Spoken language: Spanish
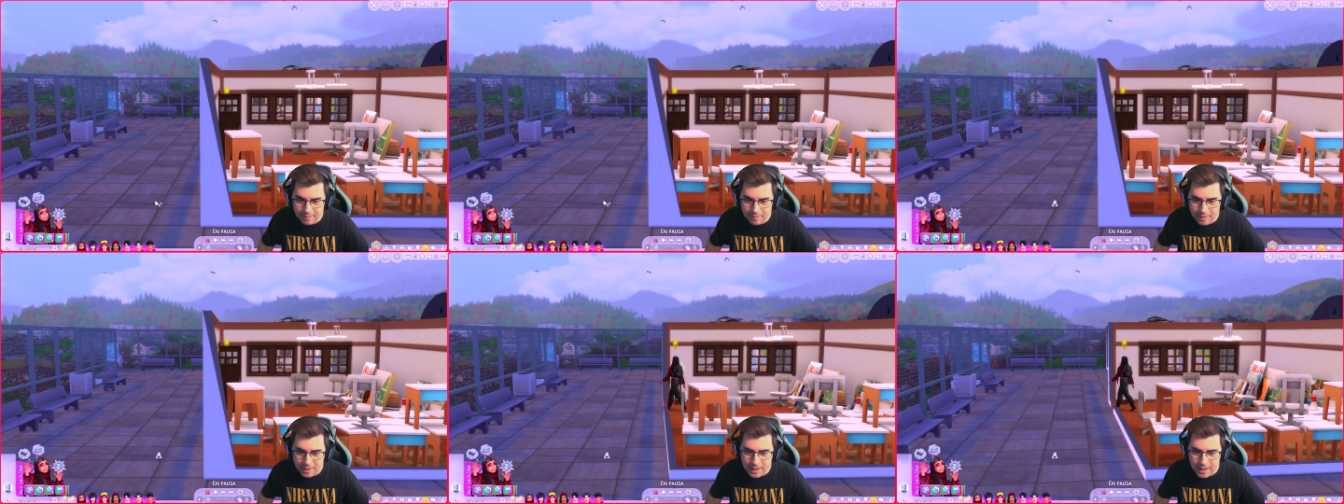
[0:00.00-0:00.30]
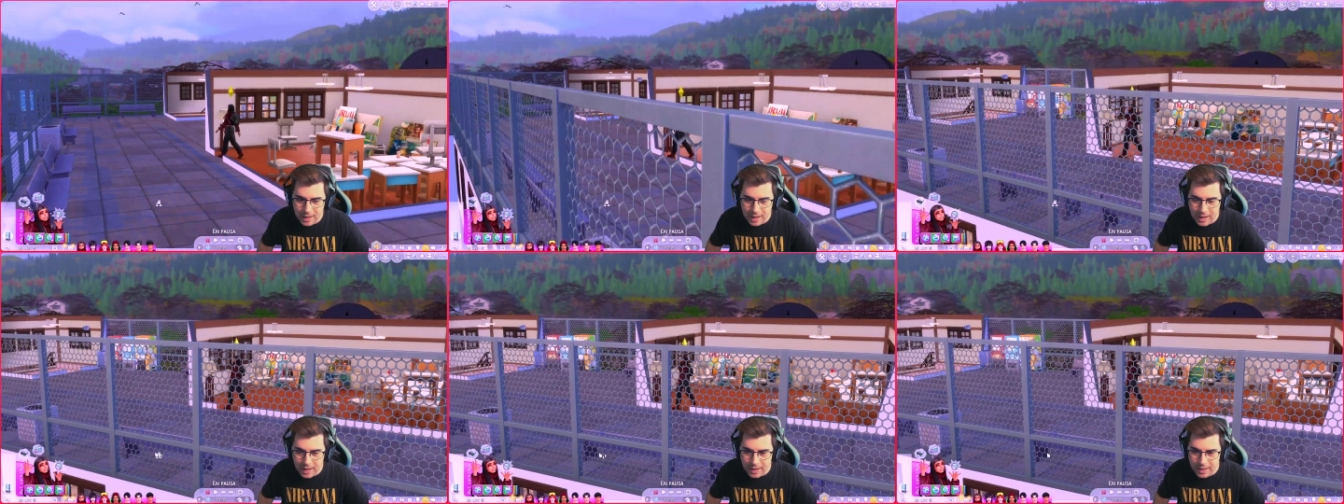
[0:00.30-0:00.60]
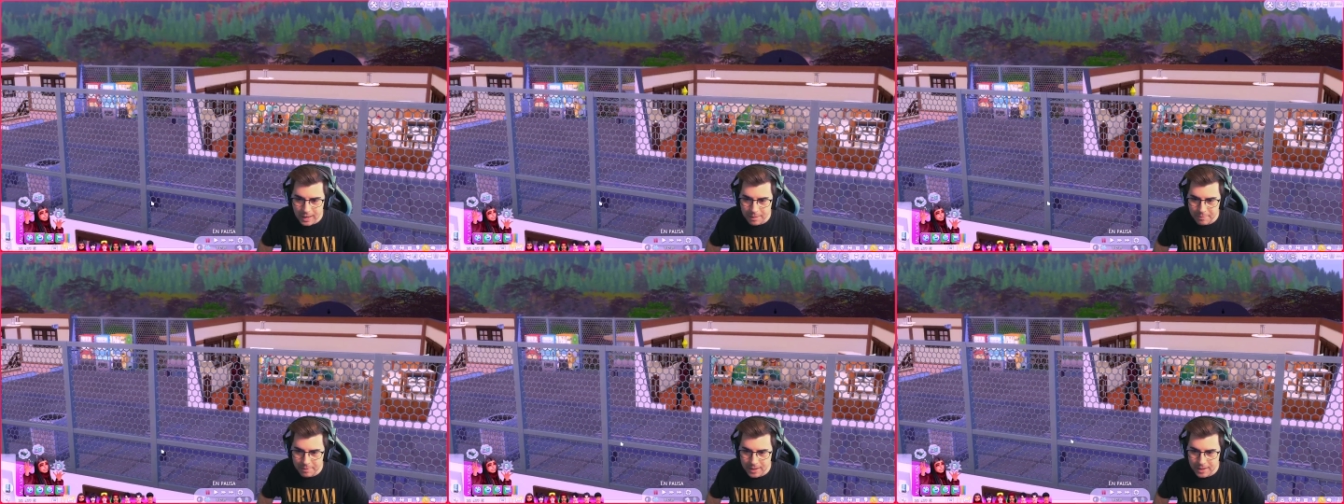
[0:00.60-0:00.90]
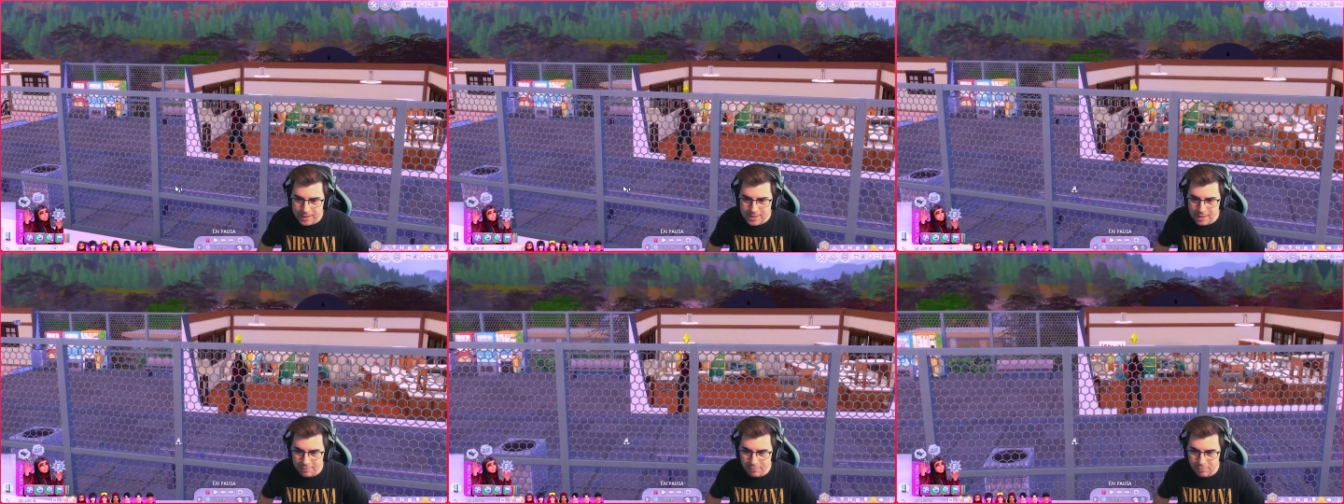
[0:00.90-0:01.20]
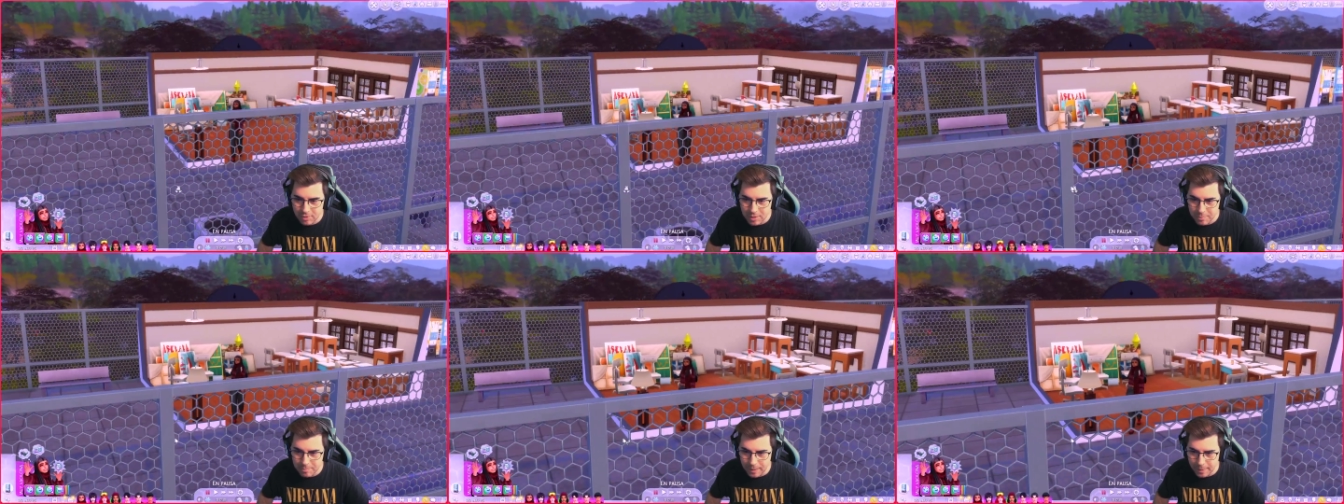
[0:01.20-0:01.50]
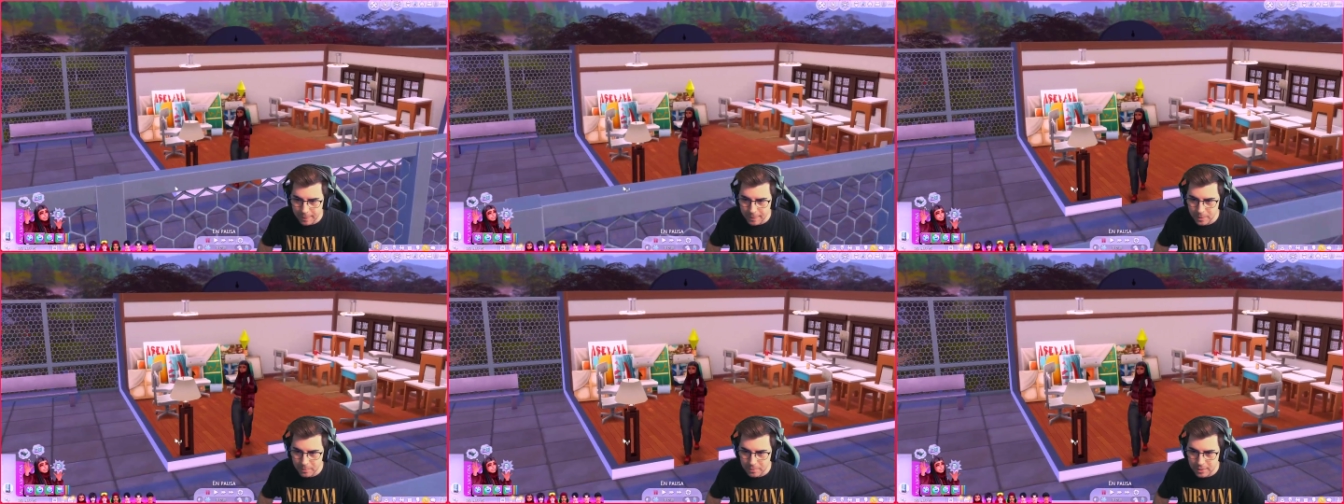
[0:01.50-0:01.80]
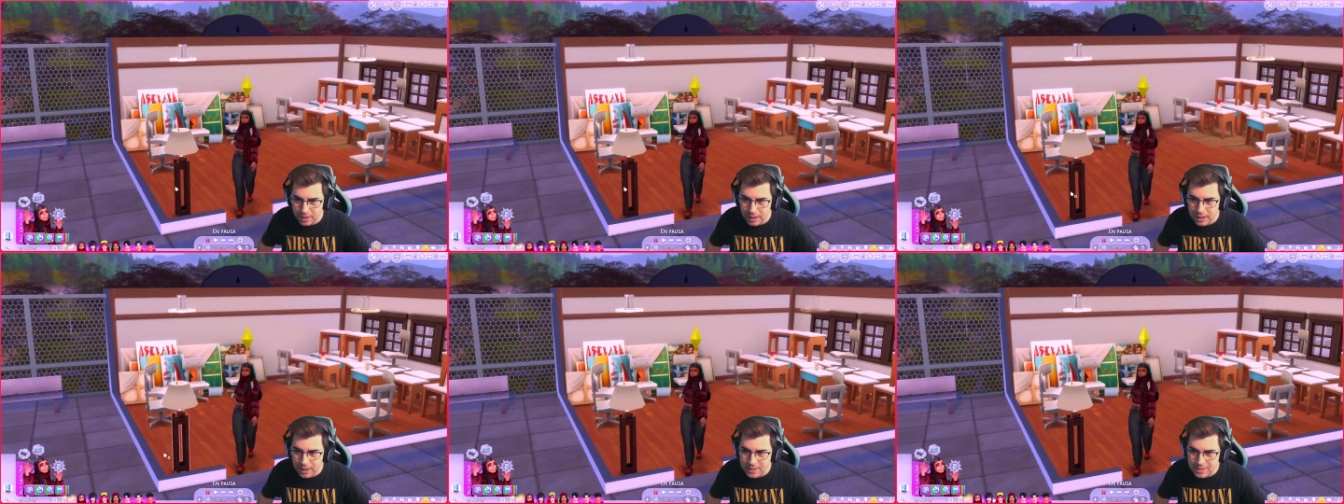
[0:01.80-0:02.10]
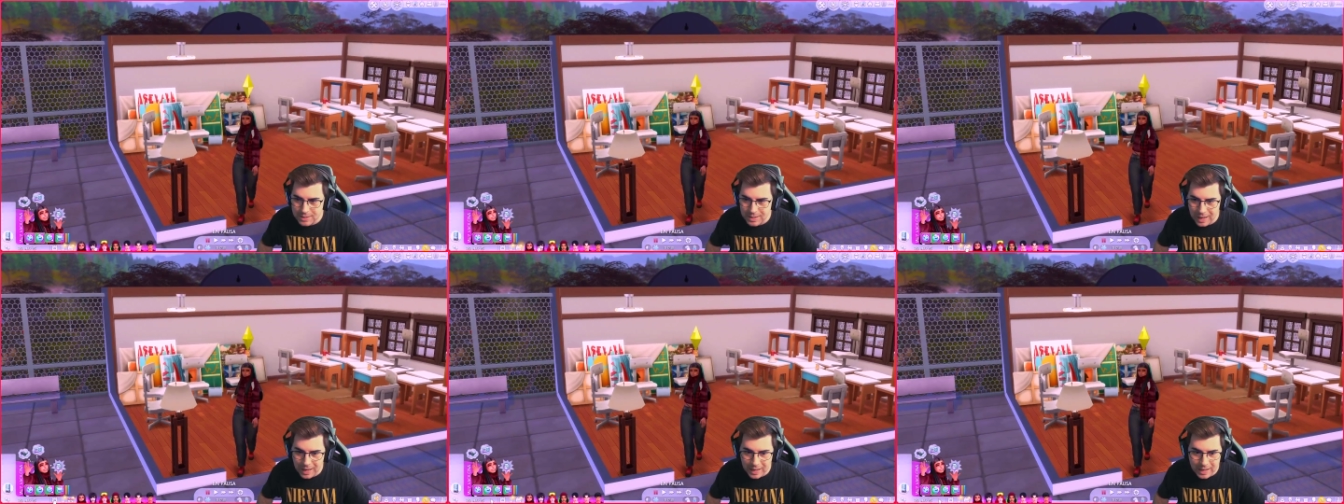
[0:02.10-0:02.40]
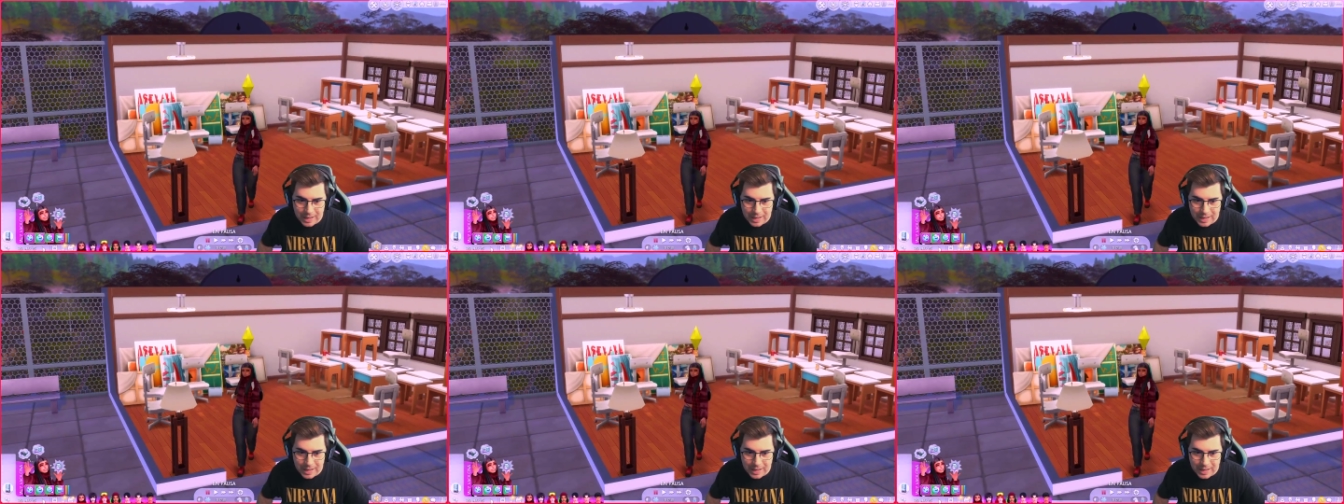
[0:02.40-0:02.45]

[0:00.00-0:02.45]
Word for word: Brianna Brianna está flipando. Brianna está,